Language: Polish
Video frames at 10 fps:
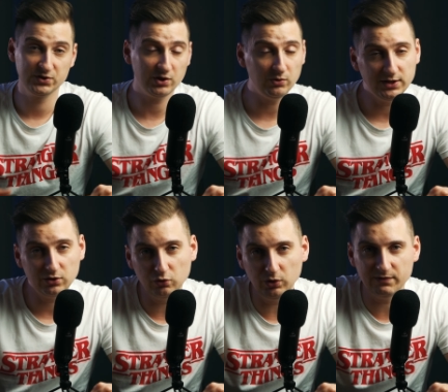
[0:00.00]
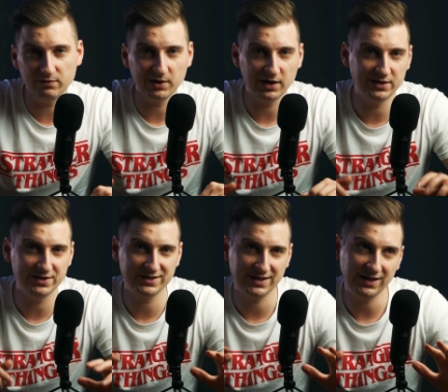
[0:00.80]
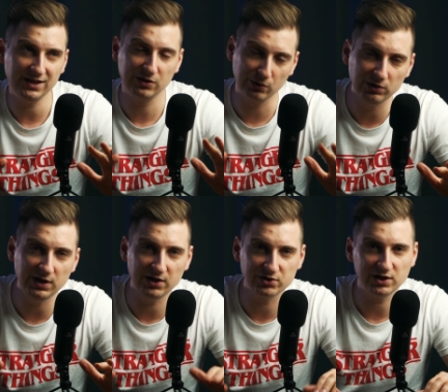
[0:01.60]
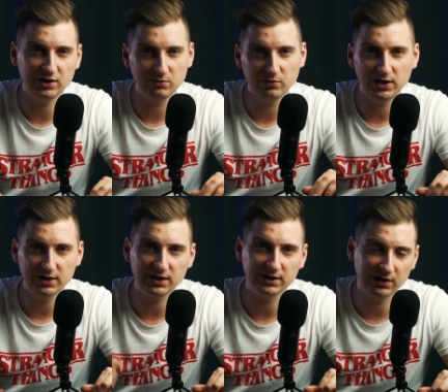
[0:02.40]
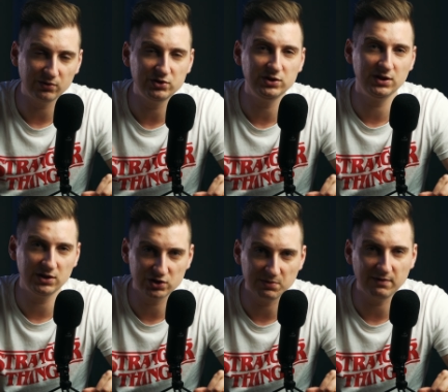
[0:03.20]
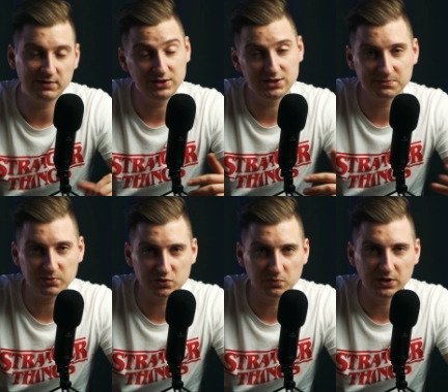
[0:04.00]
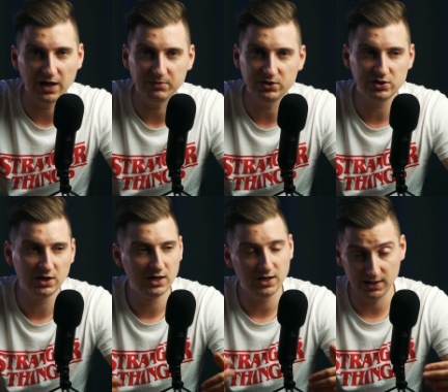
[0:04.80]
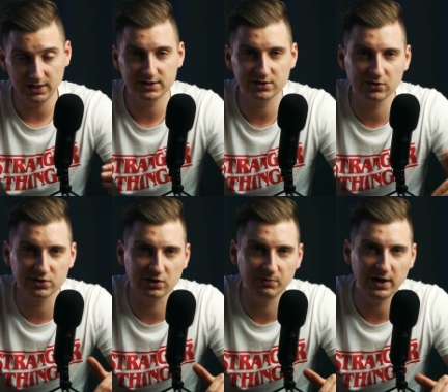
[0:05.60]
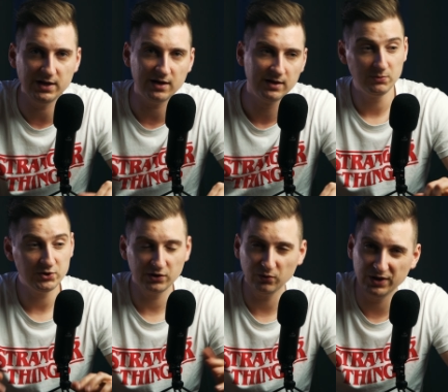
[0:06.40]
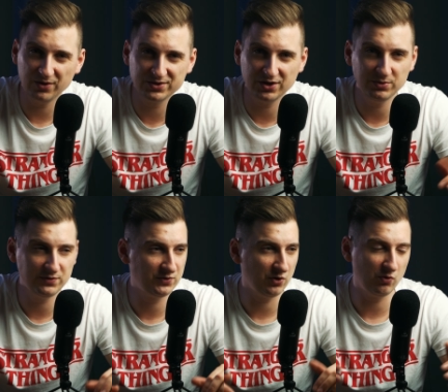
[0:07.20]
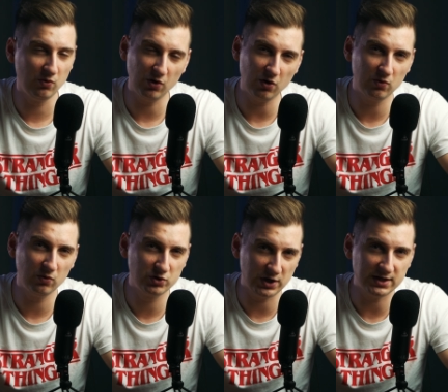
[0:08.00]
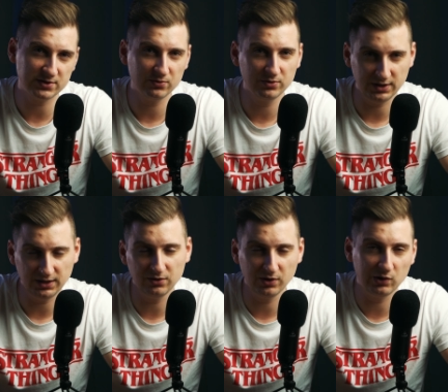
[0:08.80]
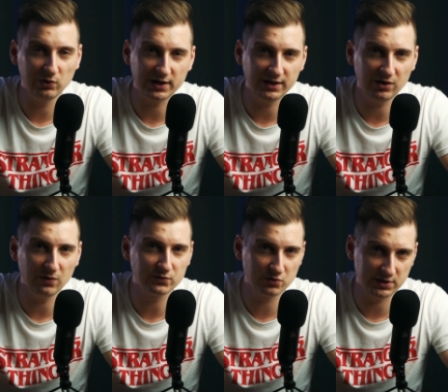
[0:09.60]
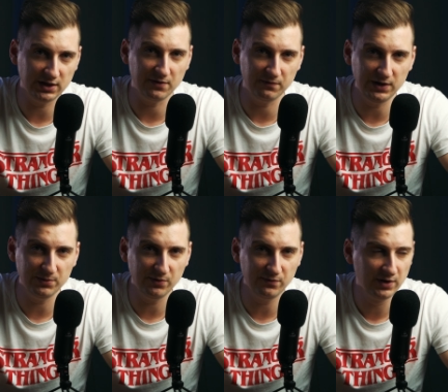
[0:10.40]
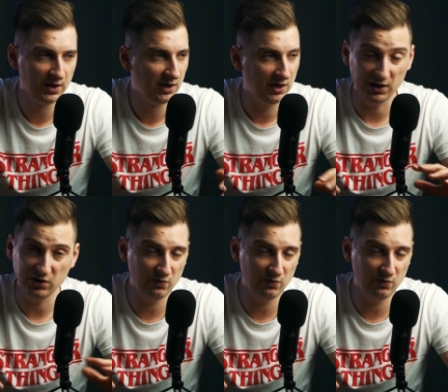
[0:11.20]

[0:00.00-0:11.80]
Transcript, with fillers: Szczególnie to drugie wymaganie jest takie trudniejsze, no bo jednak te godziny trzeba w jakiś sposób nabić, ale jest to do zrobienia. Mi się to udało zrobić w ciągu roku czasu takiego regularnego wrzucania filmów a nie